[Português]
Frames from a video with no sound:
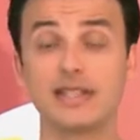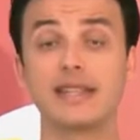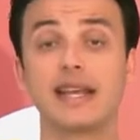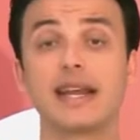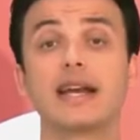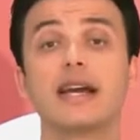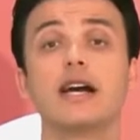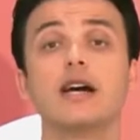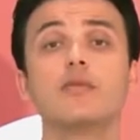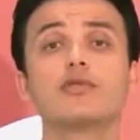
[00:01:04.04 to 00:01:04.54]

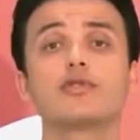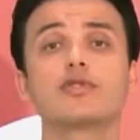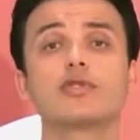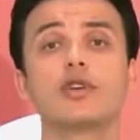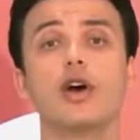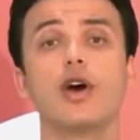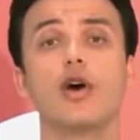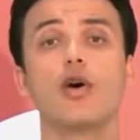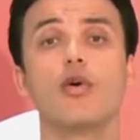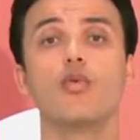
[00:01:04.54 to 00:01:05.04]
entregamos
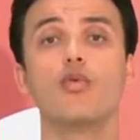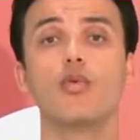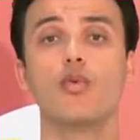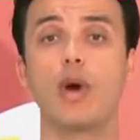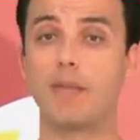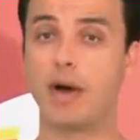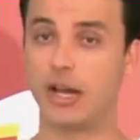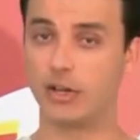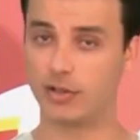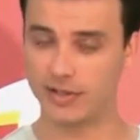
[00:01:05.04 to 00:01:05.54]

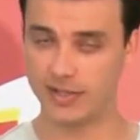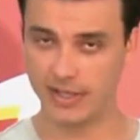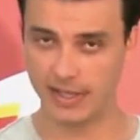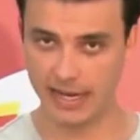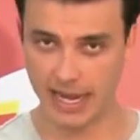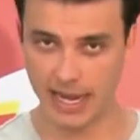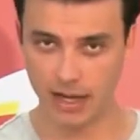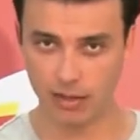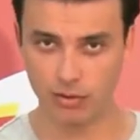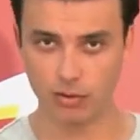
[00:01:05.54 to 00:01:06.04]
um abaixo
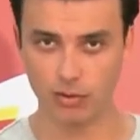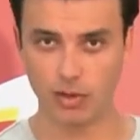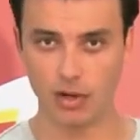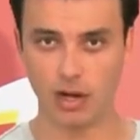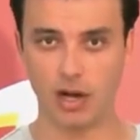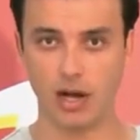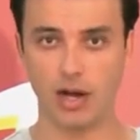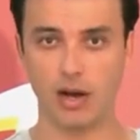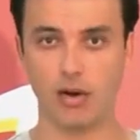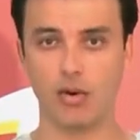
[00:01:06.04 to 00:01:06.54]
assinado
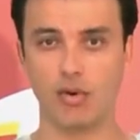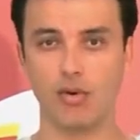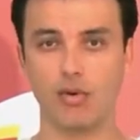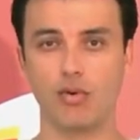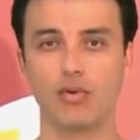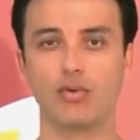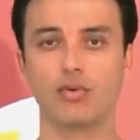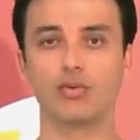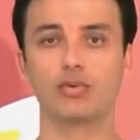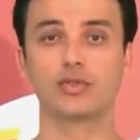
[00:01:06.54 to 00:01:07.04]
ao
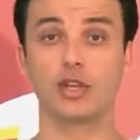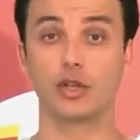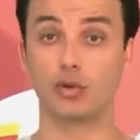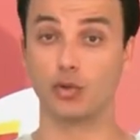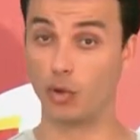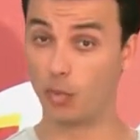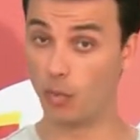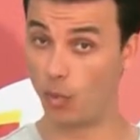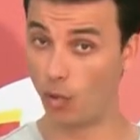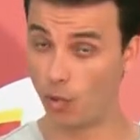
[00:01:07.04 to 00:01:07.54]

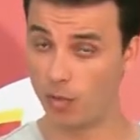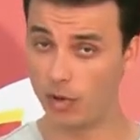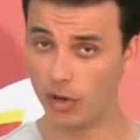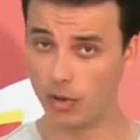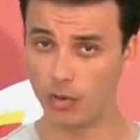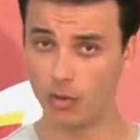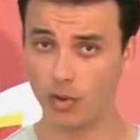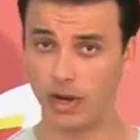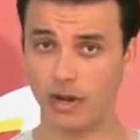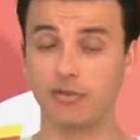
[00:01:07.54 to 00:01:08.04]
setor
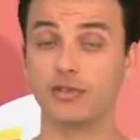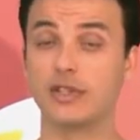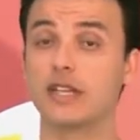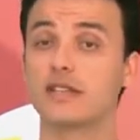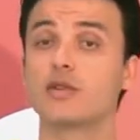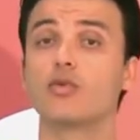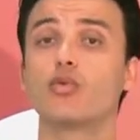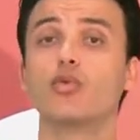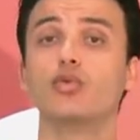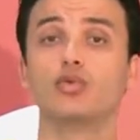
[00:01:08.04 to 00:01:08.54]
público, à
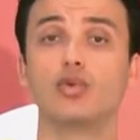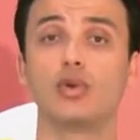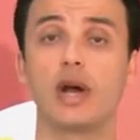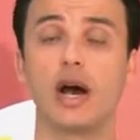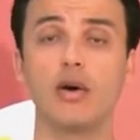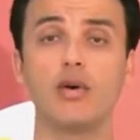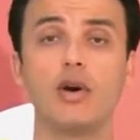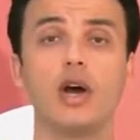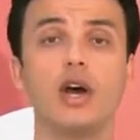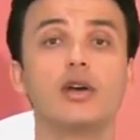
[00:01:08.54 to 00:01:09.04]
Fundação
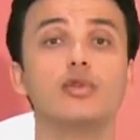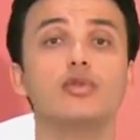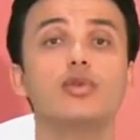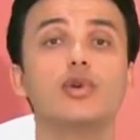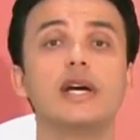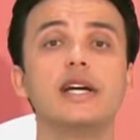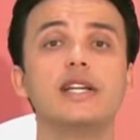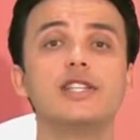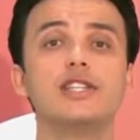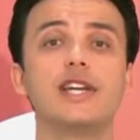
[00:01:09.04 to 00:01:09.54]
Cultural,
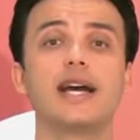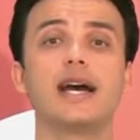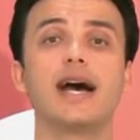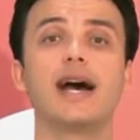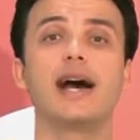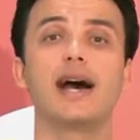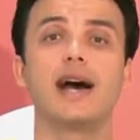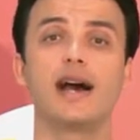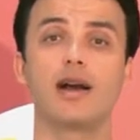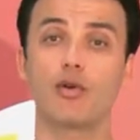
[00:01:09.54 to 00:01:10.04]
durante
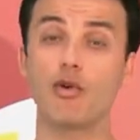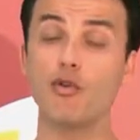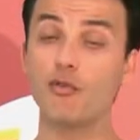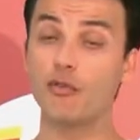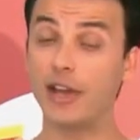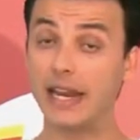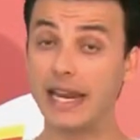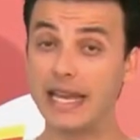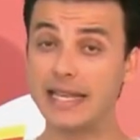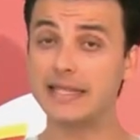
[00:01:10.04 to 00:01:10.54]
a
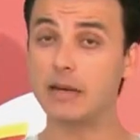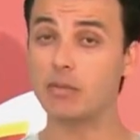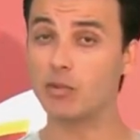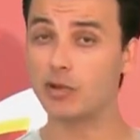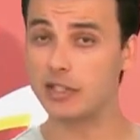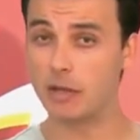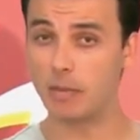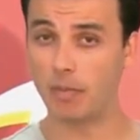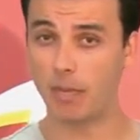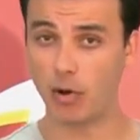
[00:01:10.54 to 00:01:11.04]
Conferência
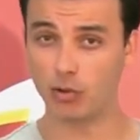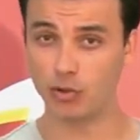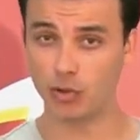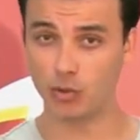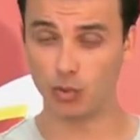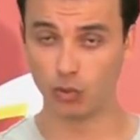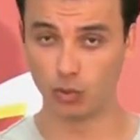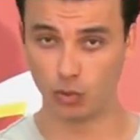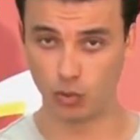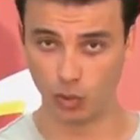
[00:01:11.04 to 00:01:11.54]
Municipal de
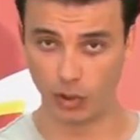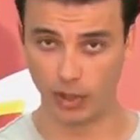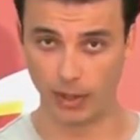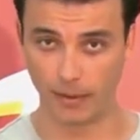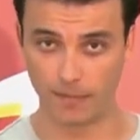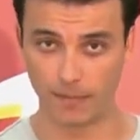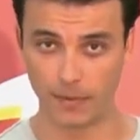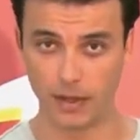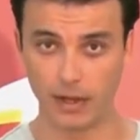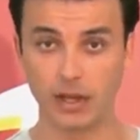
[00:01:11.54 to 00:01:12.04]
Cultura.
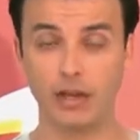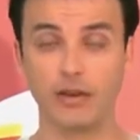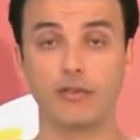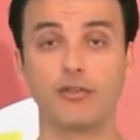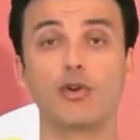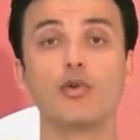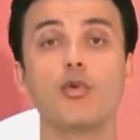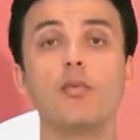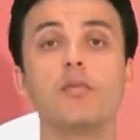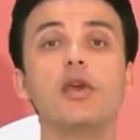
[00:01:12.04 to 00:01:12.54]

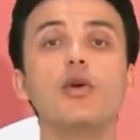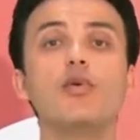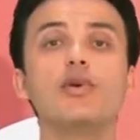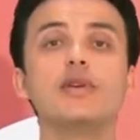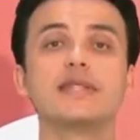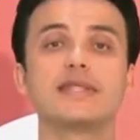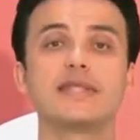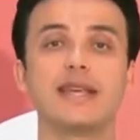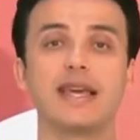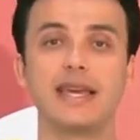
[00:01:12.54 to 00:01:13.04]
Foram
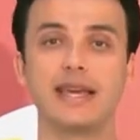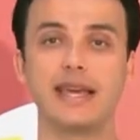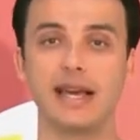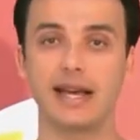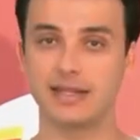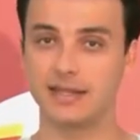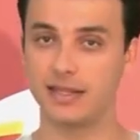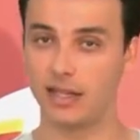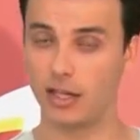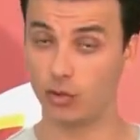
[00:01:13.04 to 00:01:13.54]

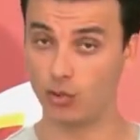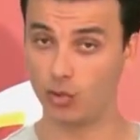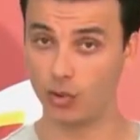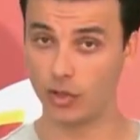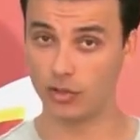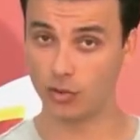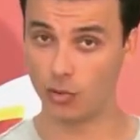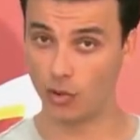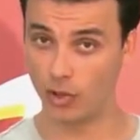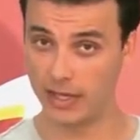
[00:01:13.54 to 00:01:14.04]
1.100
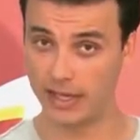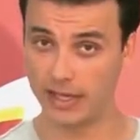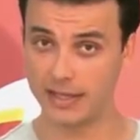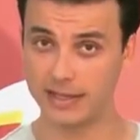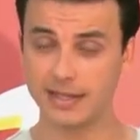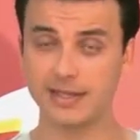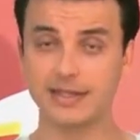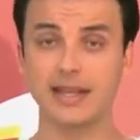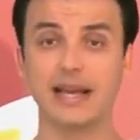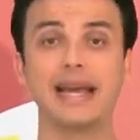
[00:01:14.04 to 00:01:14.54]
assinaturas
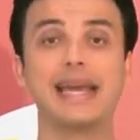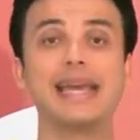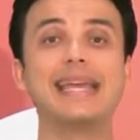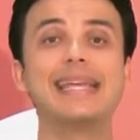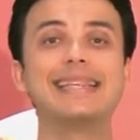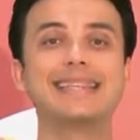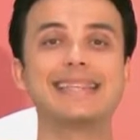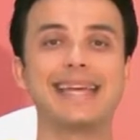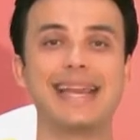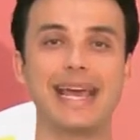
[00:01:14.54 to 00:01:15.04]
colhidas e
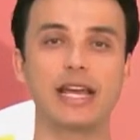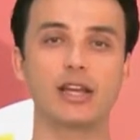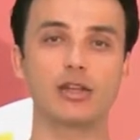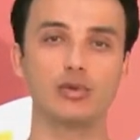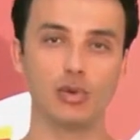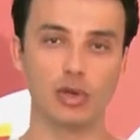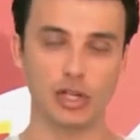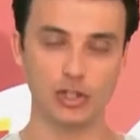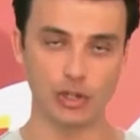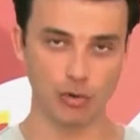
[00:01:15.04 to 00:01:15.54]
entregue
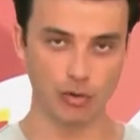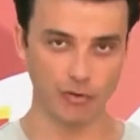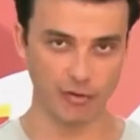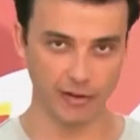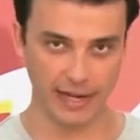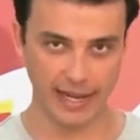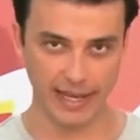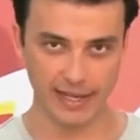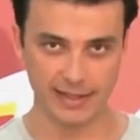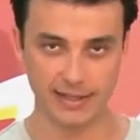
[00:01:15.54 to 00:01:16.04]
durante a
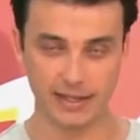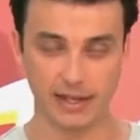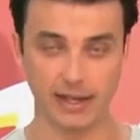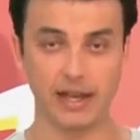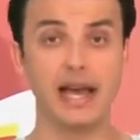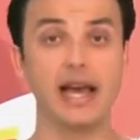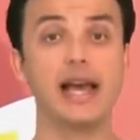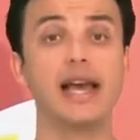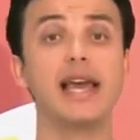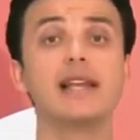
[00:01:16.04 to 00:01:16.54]
conferência.
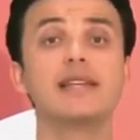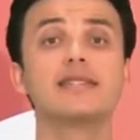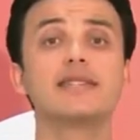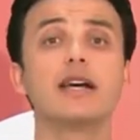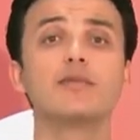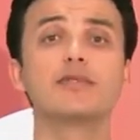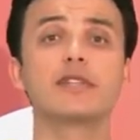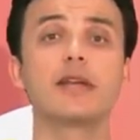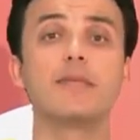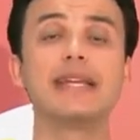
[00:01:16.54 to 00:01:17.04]

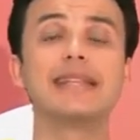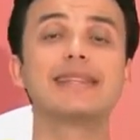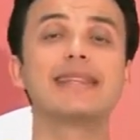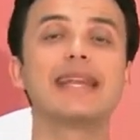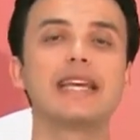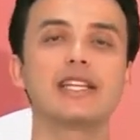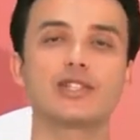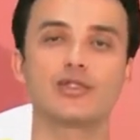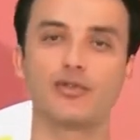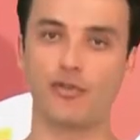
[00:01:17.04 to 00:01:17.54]
Realizamos também
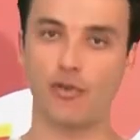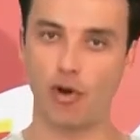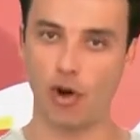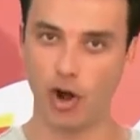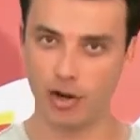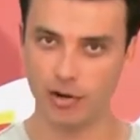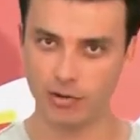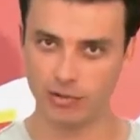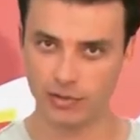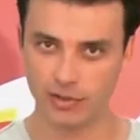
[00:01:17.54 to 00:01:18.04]
três
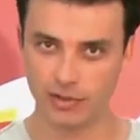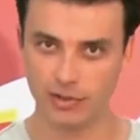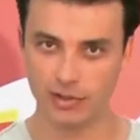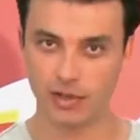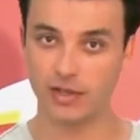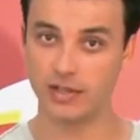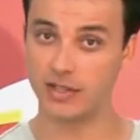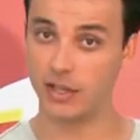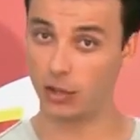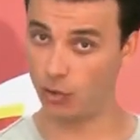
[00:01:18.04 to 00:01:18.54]
fóruns
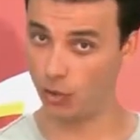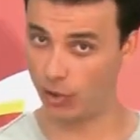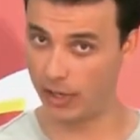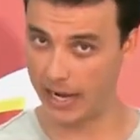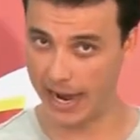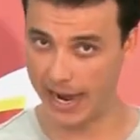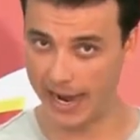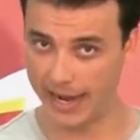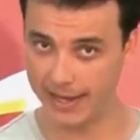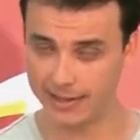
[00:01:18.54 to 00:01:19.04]

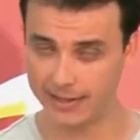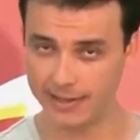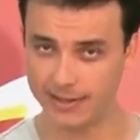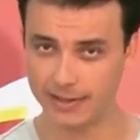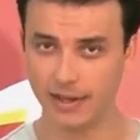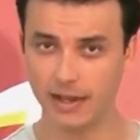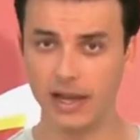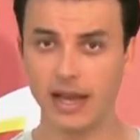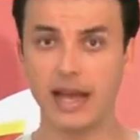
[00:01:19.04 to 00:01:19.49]
setoriais